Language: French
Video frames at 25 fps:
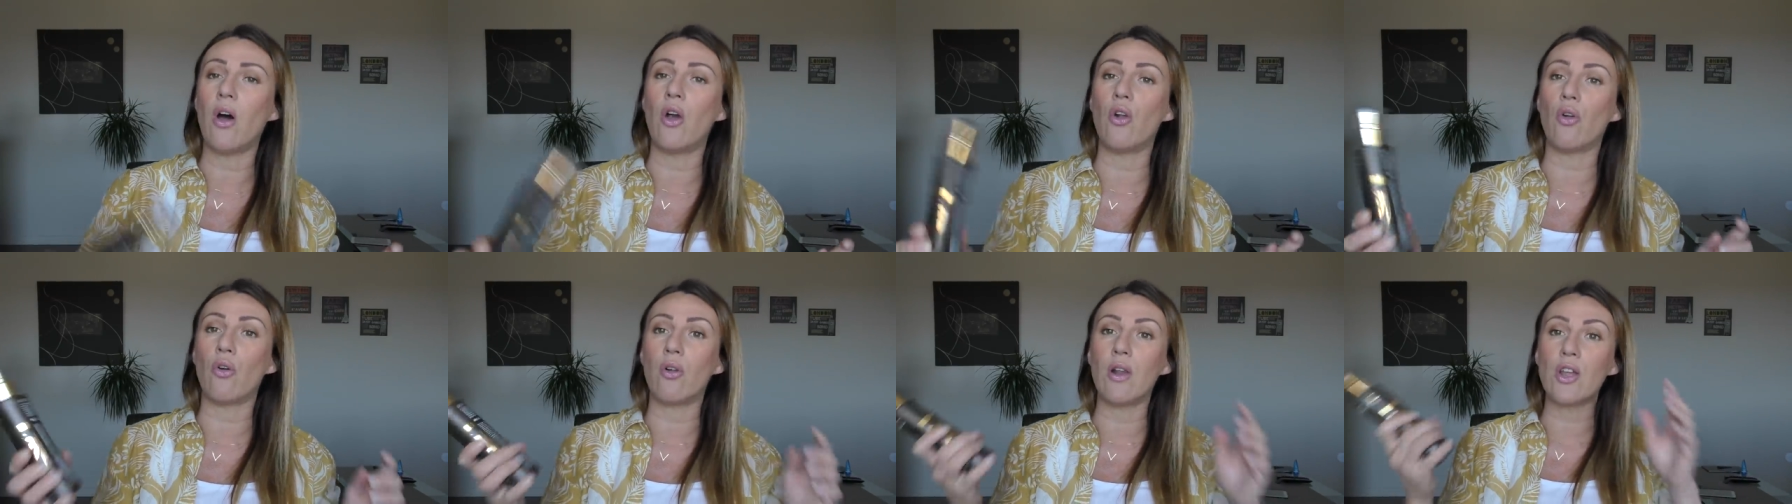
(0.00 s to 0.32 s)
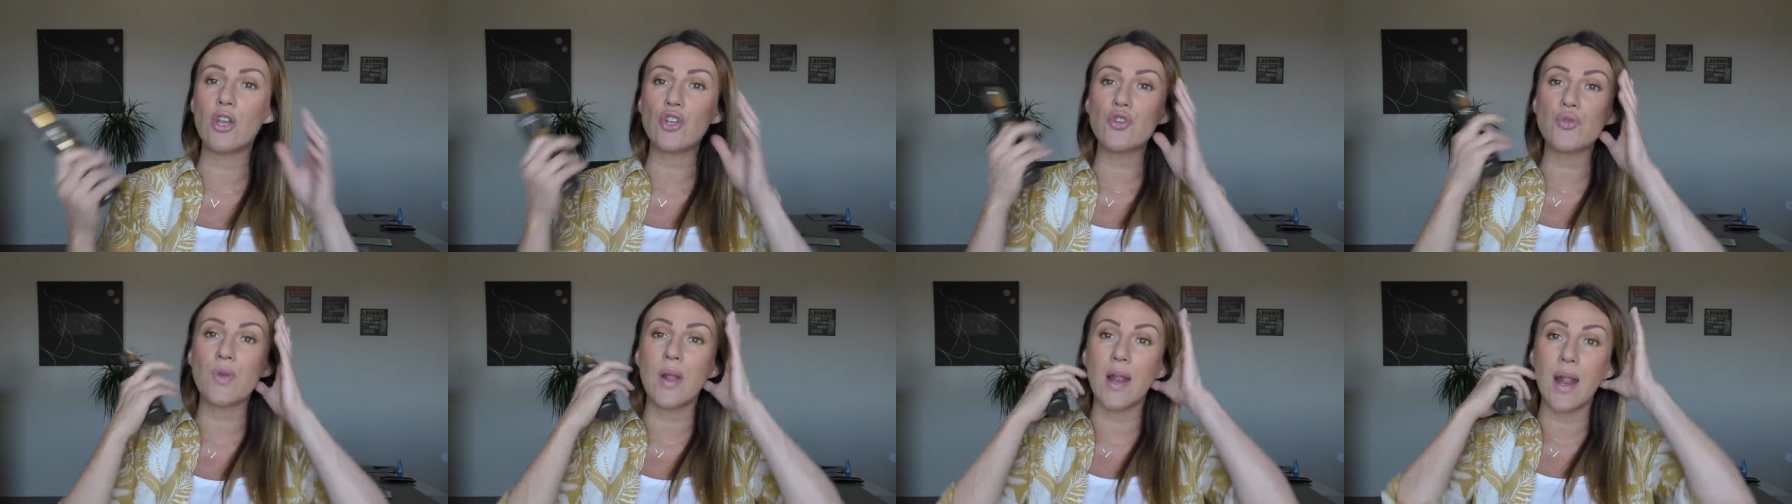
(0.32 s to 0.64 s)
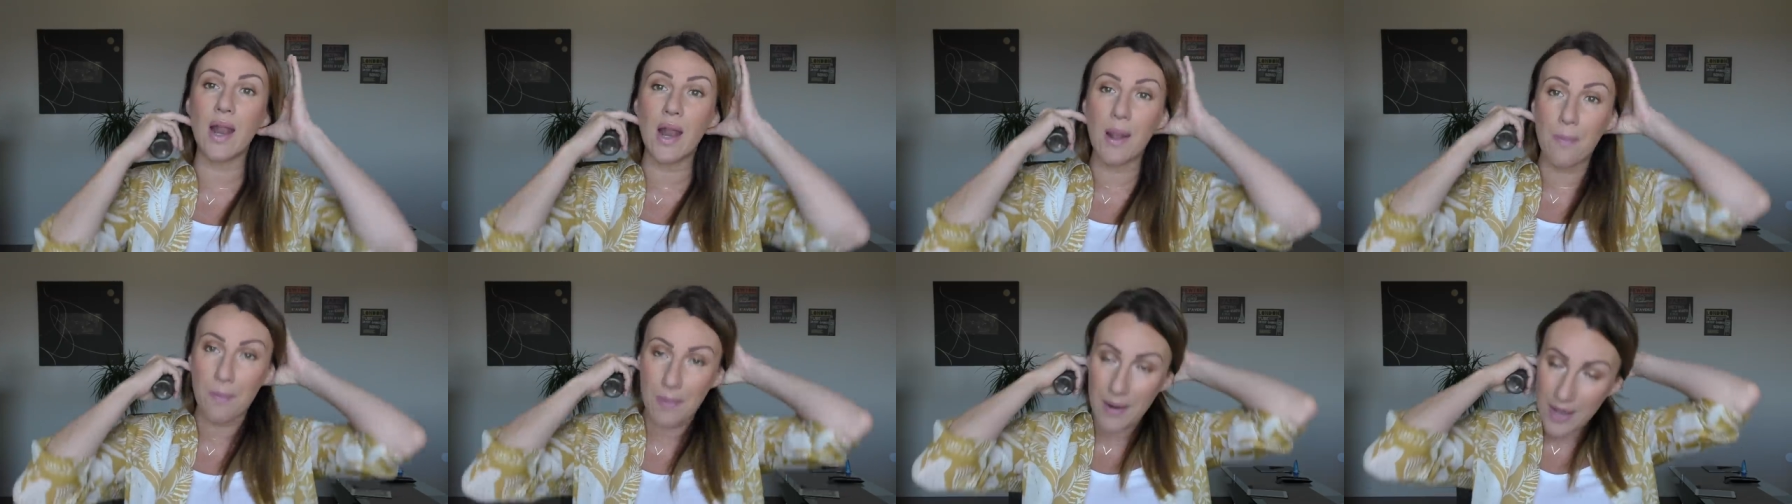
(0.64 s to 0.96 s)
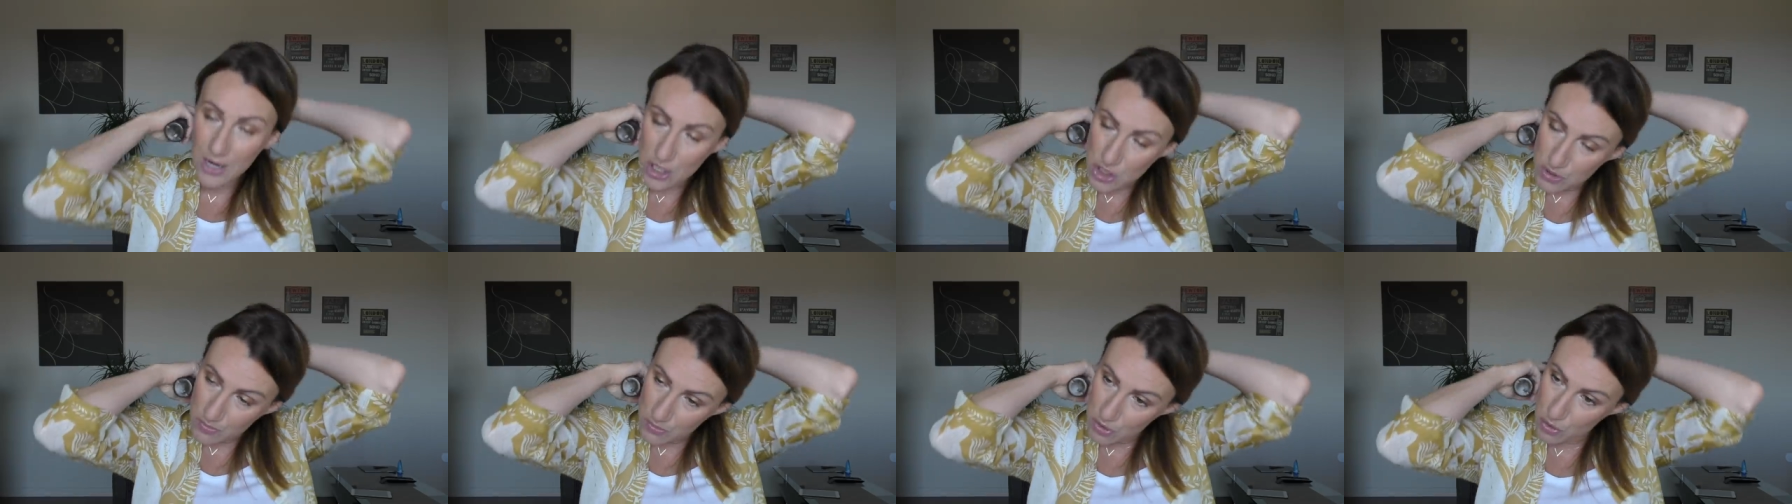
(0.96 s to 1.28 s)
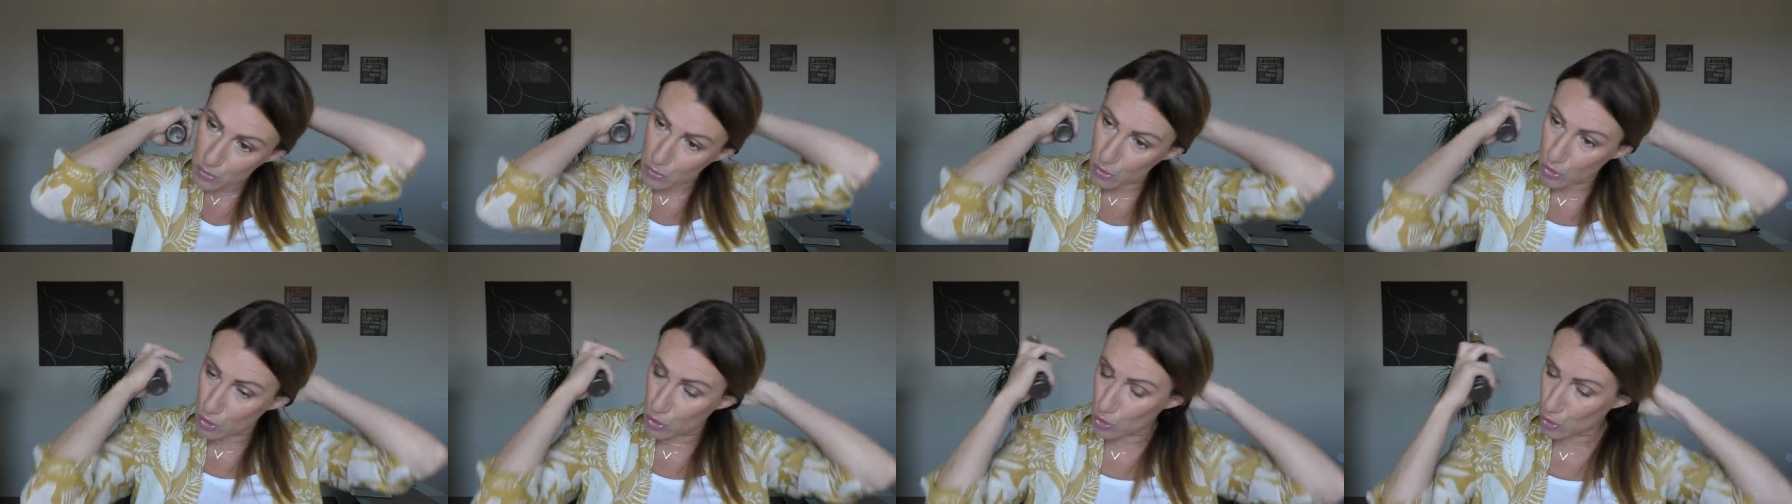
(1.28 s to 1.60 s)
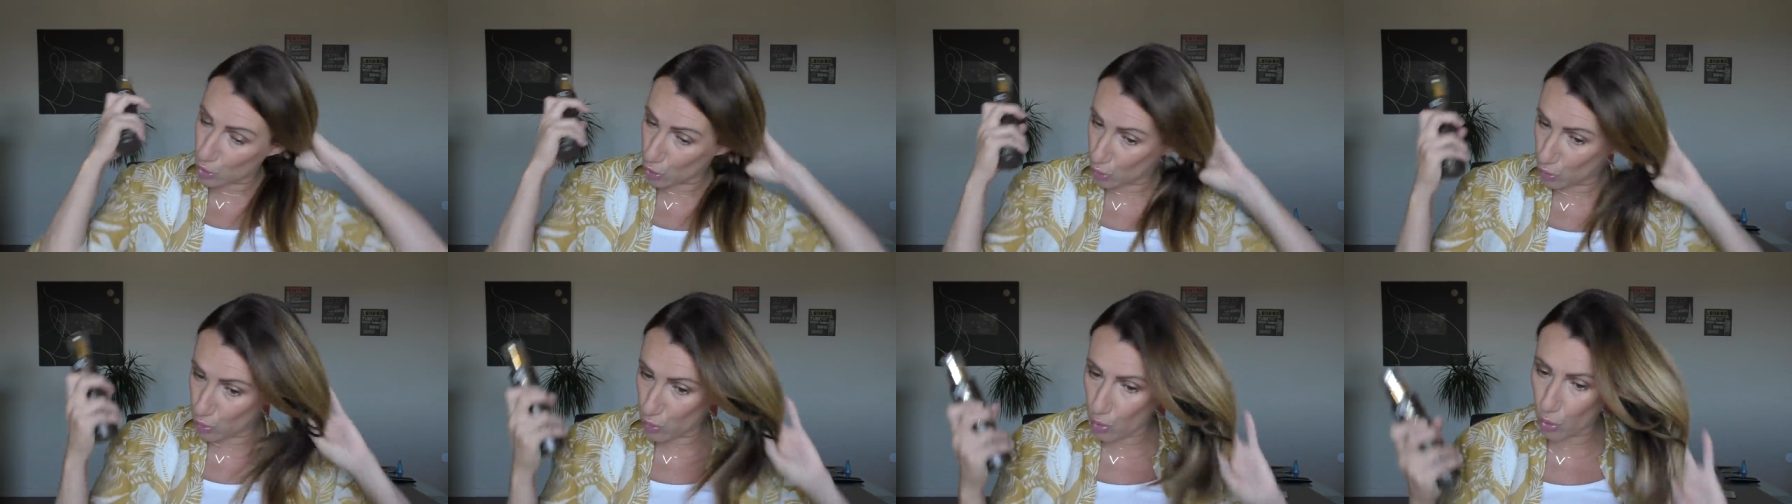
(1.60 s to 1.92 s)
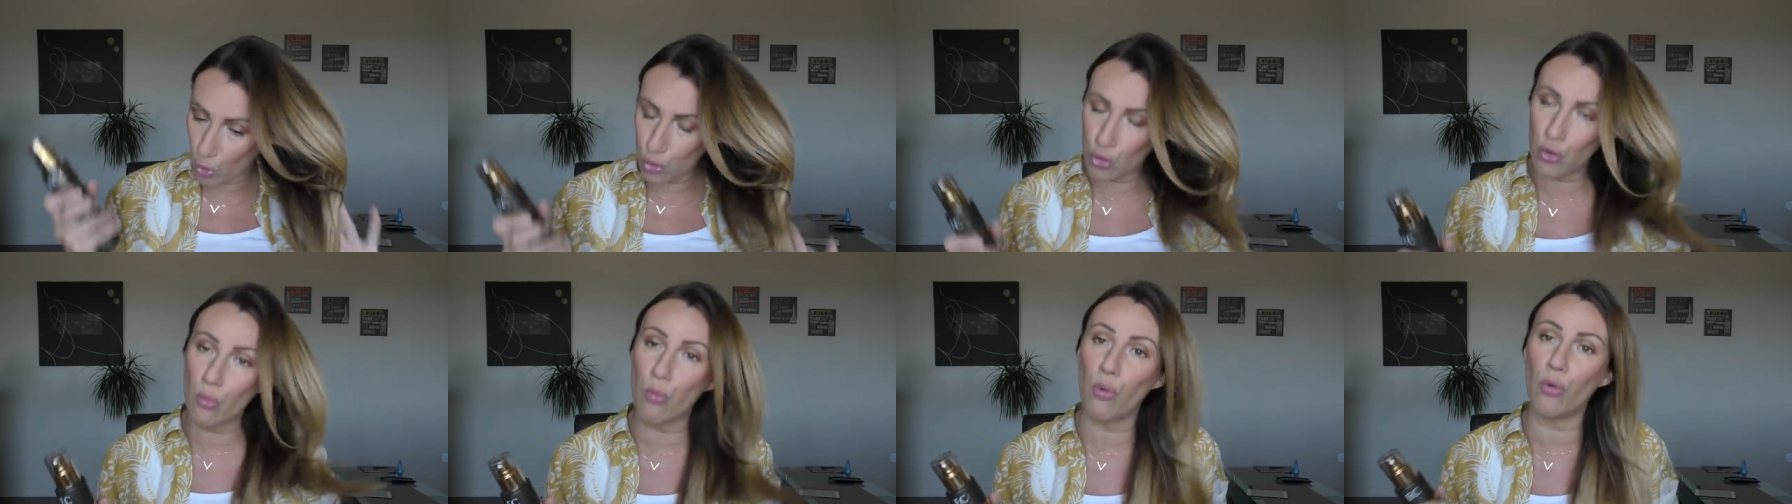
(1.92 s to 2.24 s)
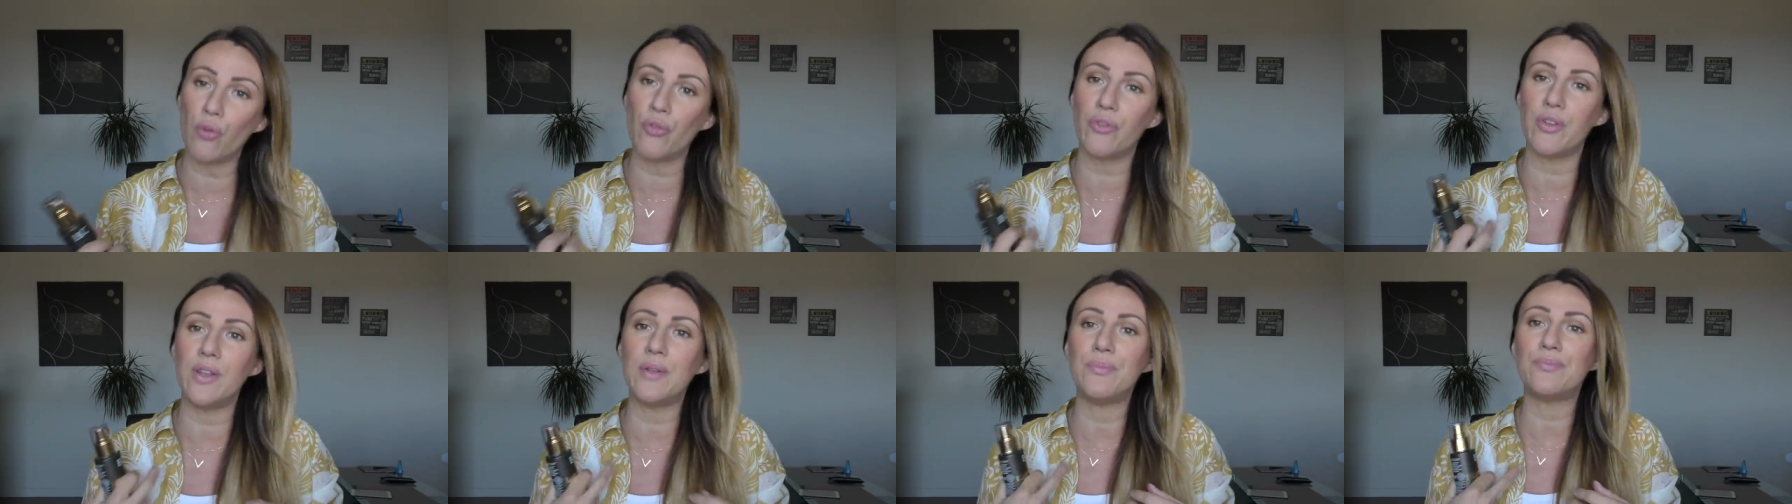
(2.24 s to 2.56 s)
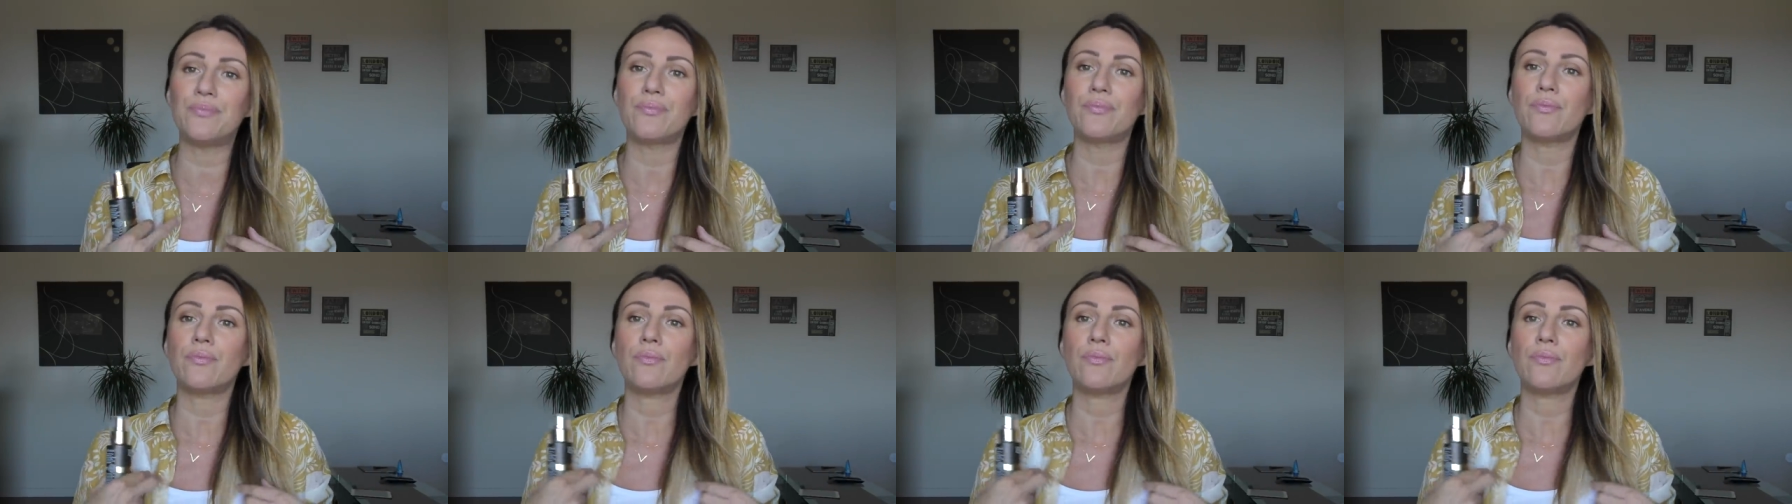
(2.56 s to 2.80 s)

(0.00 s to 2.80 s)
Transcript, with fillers: alors là je suis allée à la plage, mais je me suis surtout autobronzée,